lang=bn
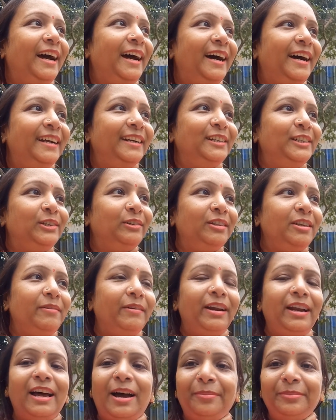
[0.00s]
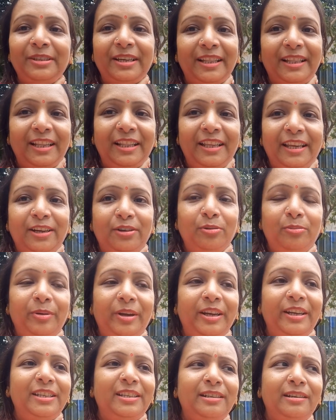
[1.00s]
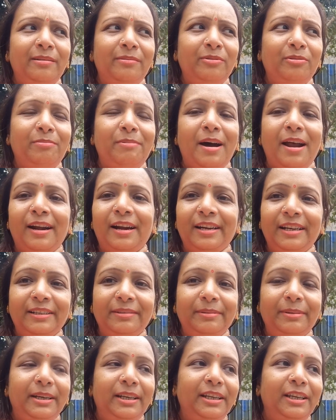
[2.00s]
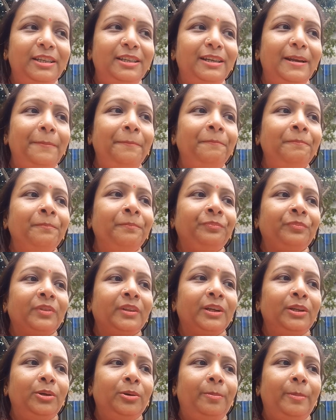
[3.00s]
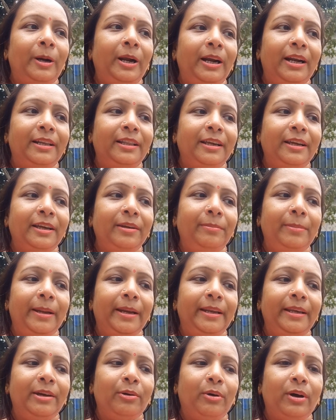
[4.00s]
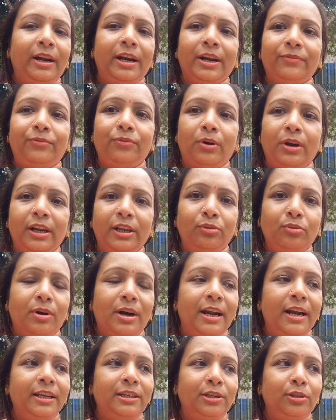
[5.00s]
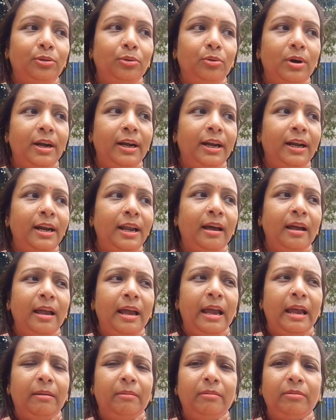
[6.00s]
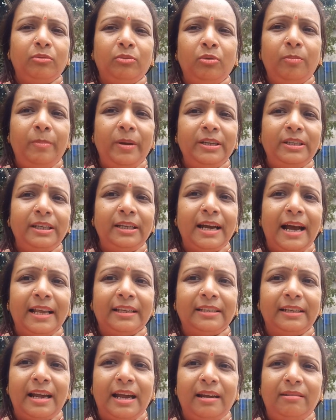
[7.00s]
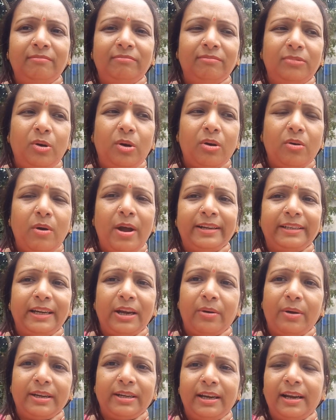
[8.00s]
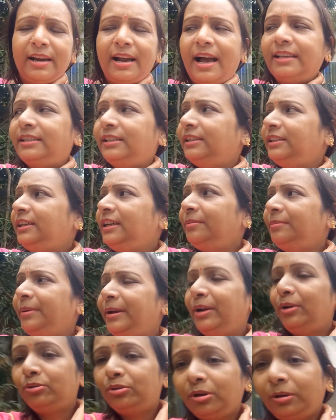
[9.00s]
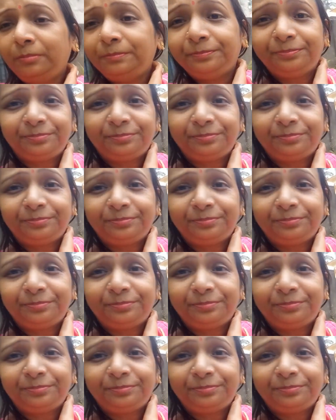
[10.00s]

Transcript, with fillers: আর সন্ধেবেলা আমি আর দিদি একটু বেরিয়েছিলাম একটু পার্লারে বেরিয়েছিলাম তো পার্লার থেকে বেরিয়ে ওখানে একটা ফলের দোকান আছে তো ওখানটা না খুব বেশি গাছ না কয়েকটা কয়েকটা গাছ নিয়ে বেরোতো